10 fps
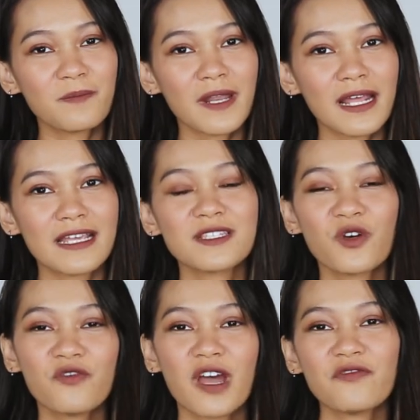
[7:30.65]
playlist
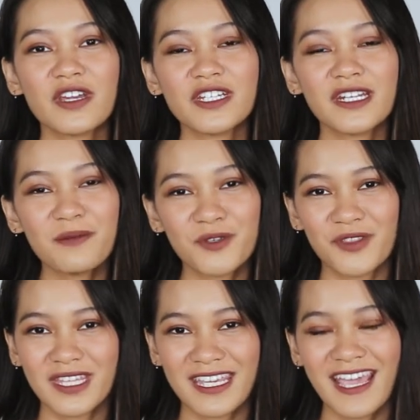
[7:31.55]
Nova Fashion and
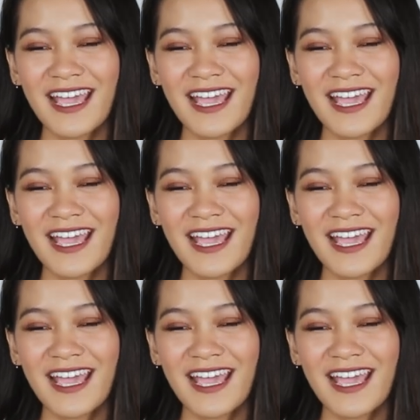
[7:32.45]
Beauty.